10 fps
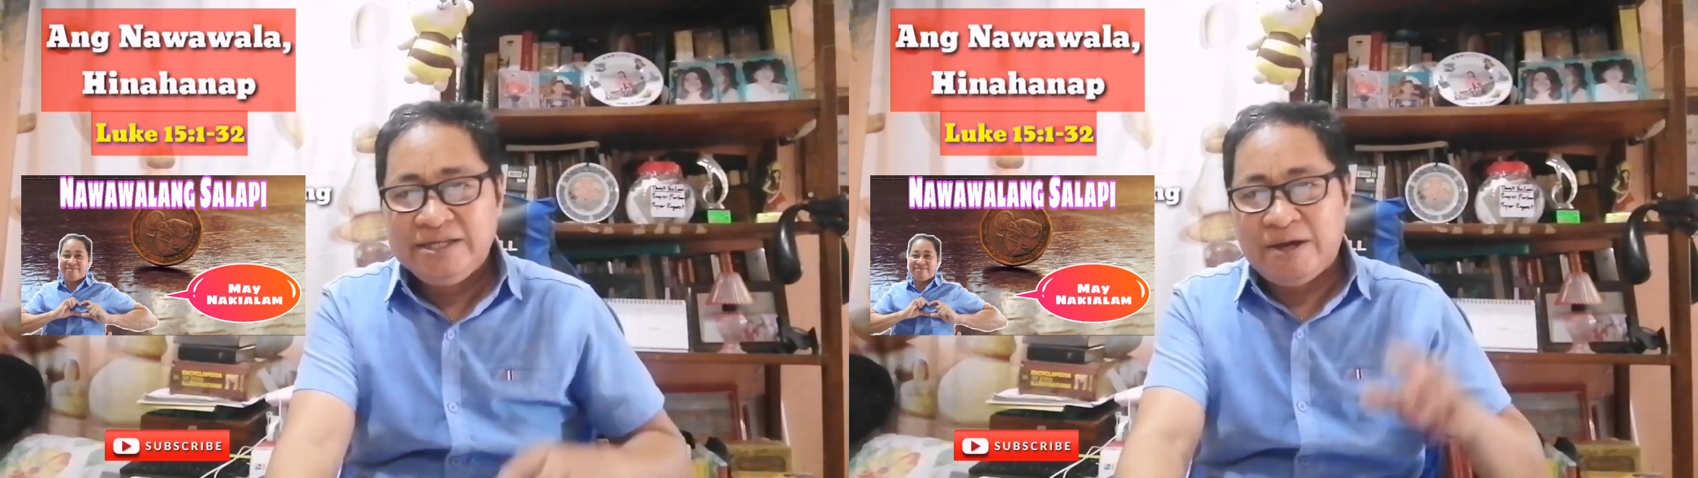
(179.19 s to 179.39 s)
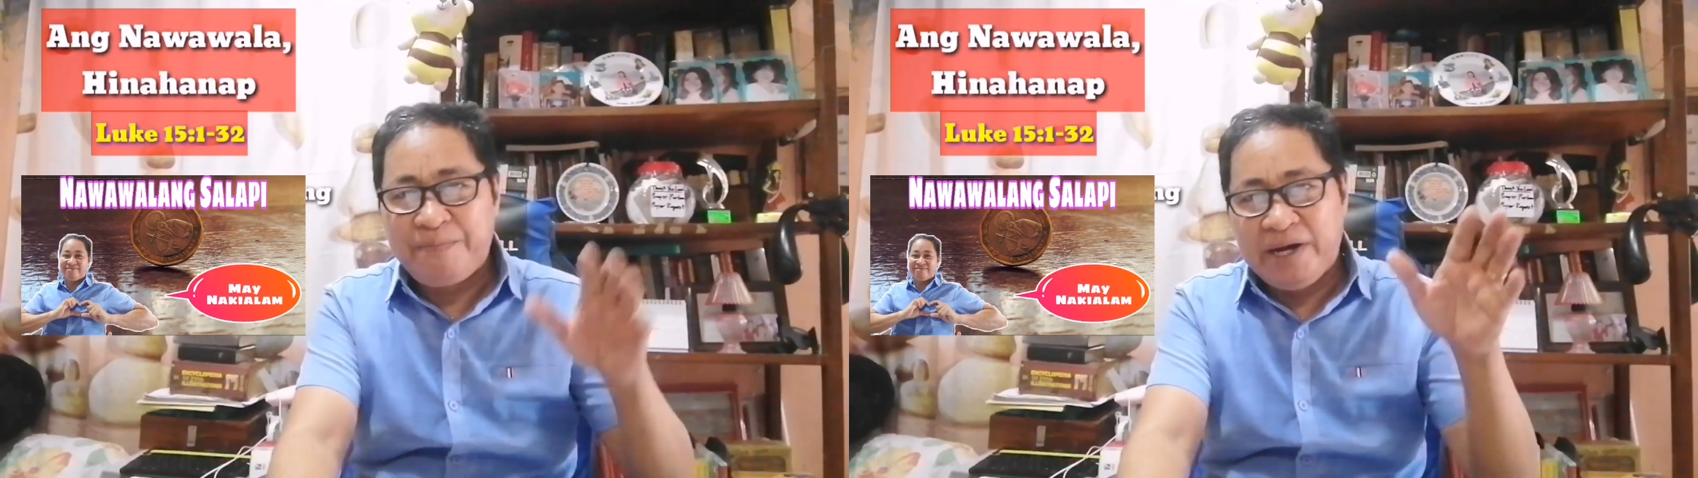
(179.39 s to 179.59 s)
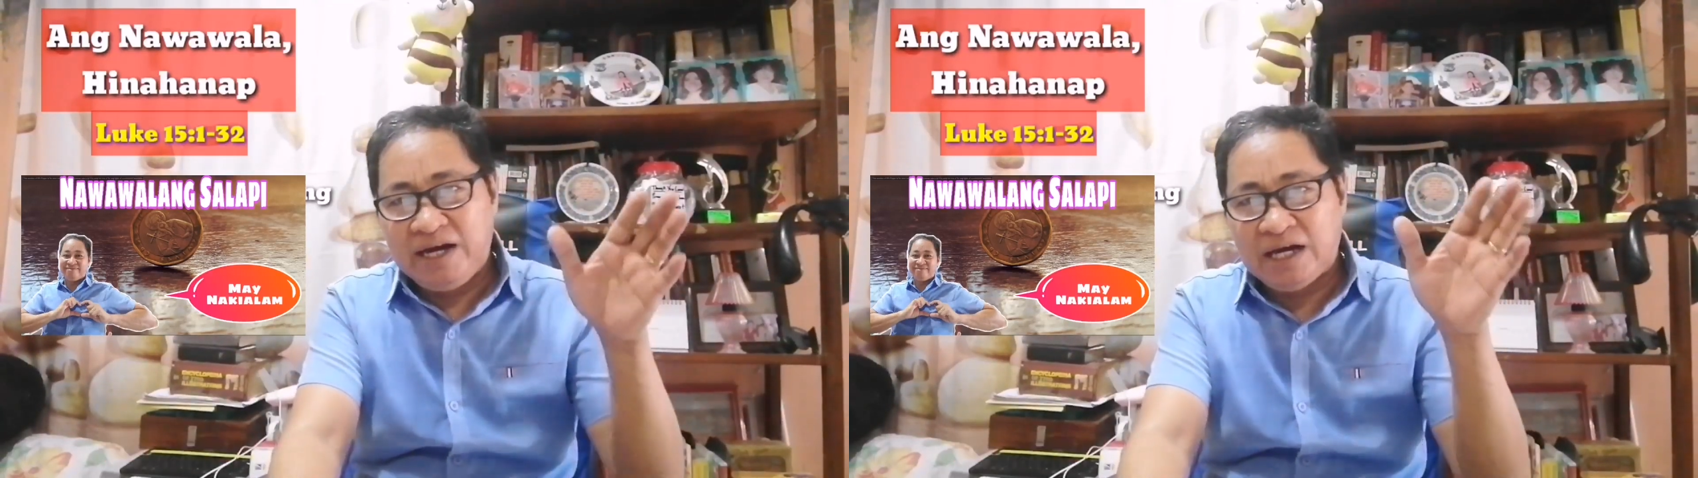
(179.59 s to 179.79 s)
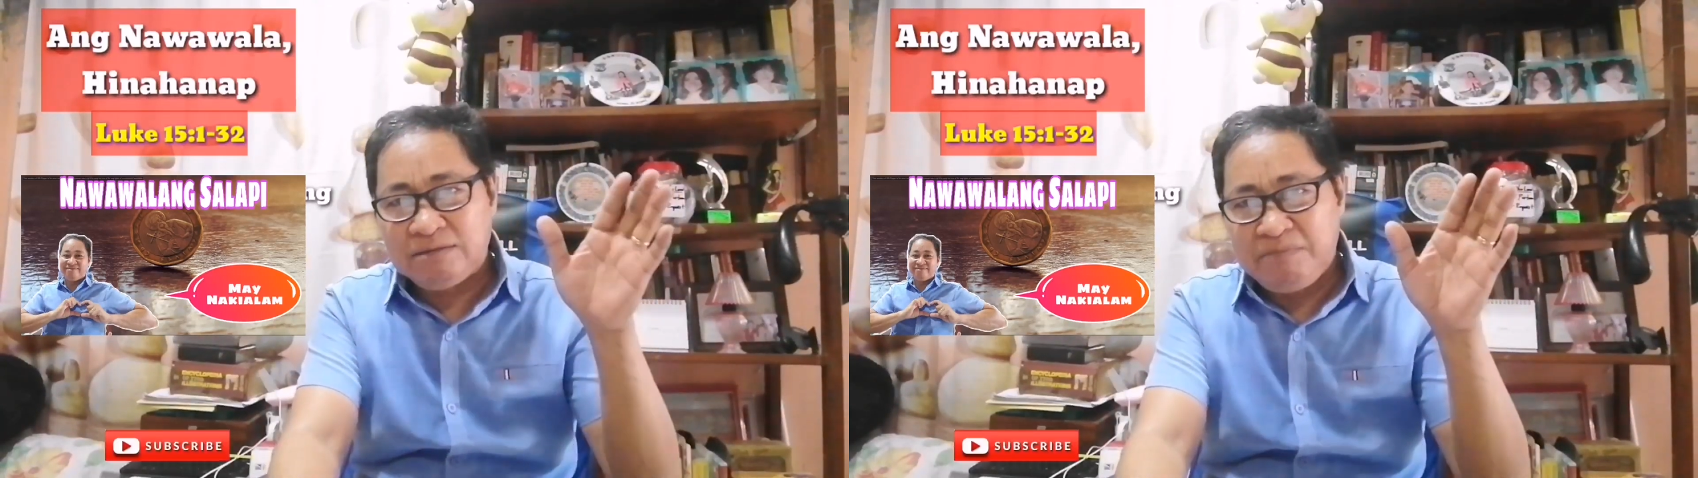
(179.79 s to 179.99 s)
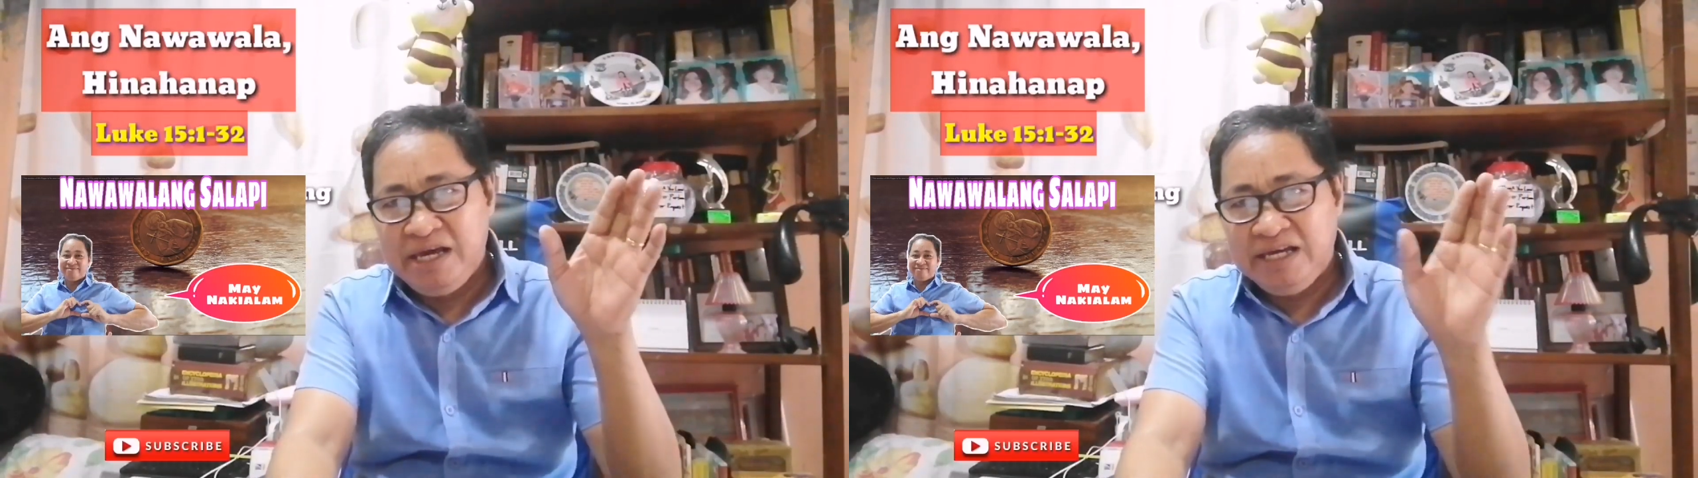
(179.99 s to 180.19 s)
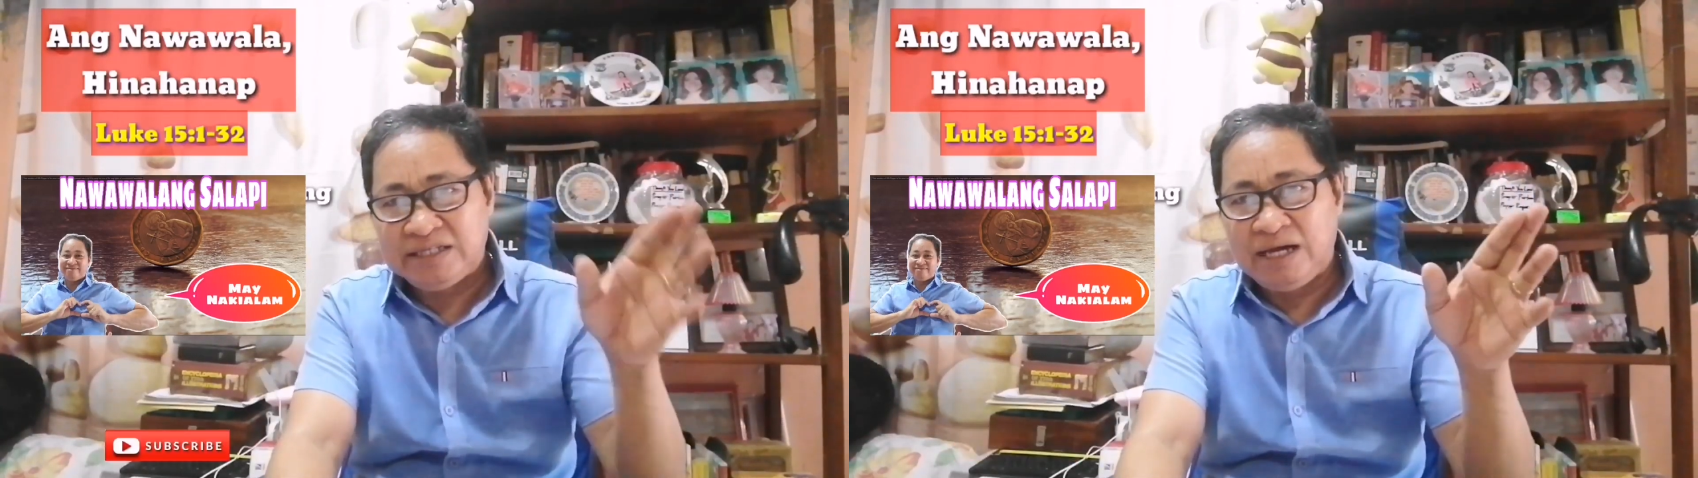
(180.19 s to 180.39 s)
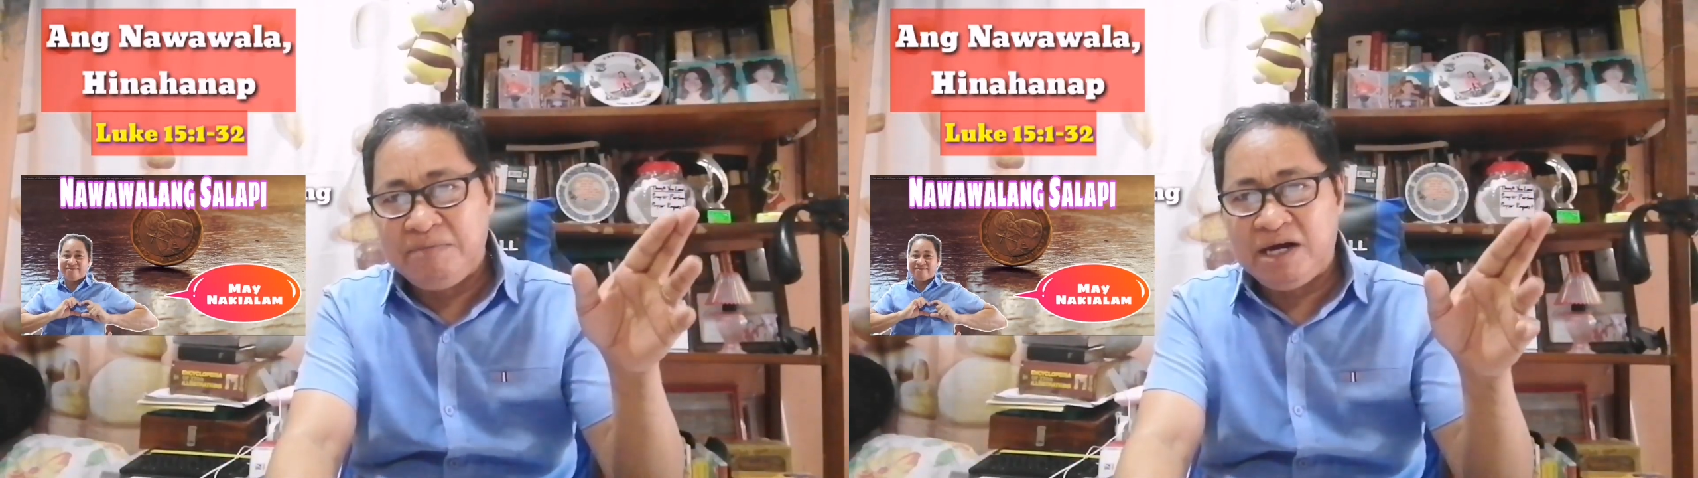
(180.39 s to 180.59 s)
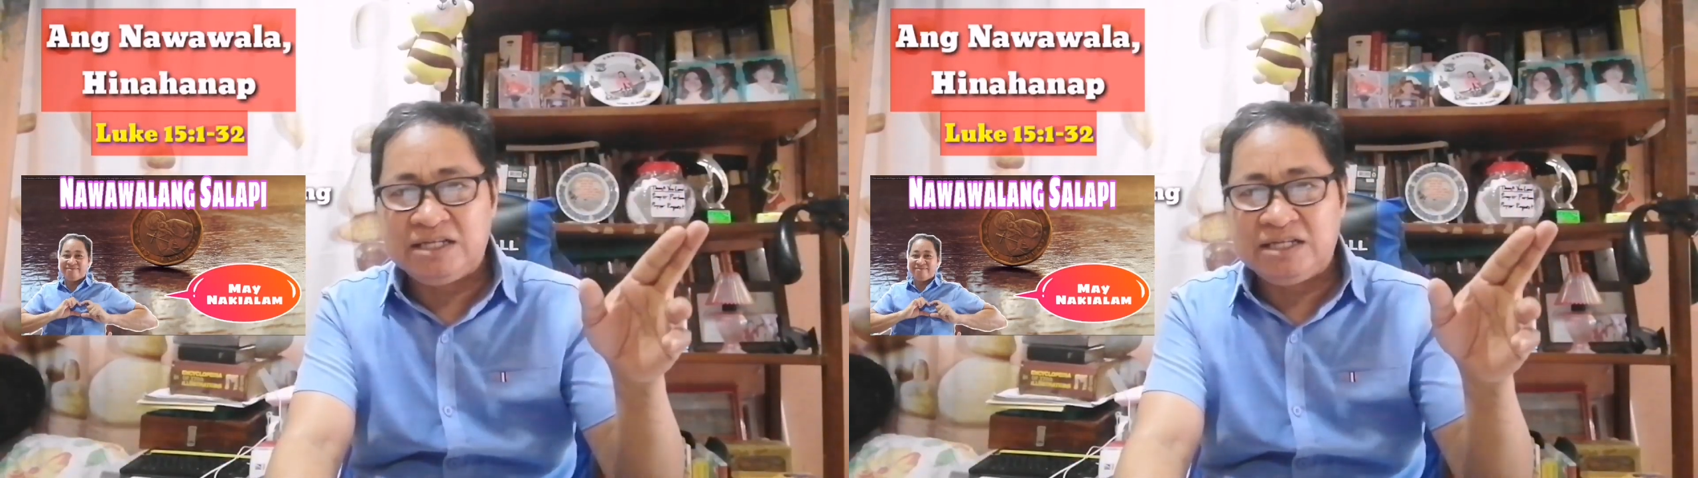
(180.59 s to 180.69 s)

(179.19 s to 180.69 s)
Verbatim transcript: sapagkat may isang